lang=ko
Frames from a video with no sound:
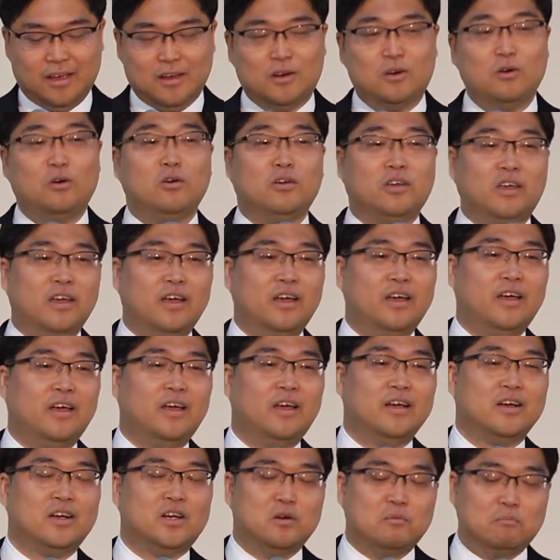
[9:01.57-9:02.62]

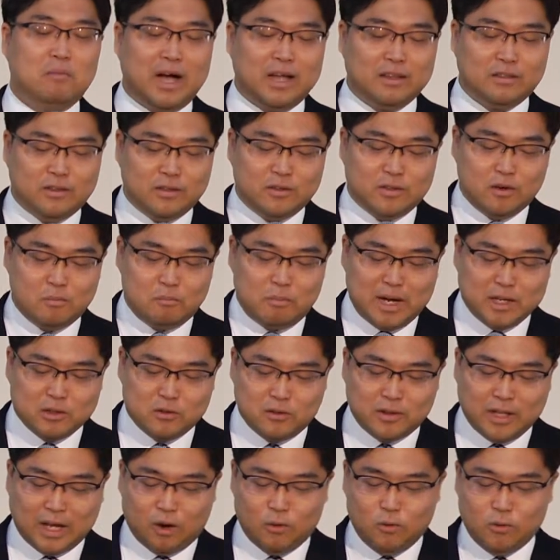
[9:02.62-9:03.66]
그렇게 그 마트를
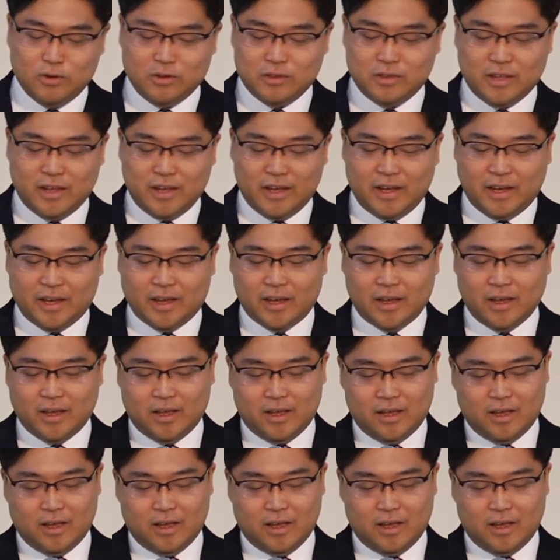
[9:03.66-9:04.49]
빠져나오는데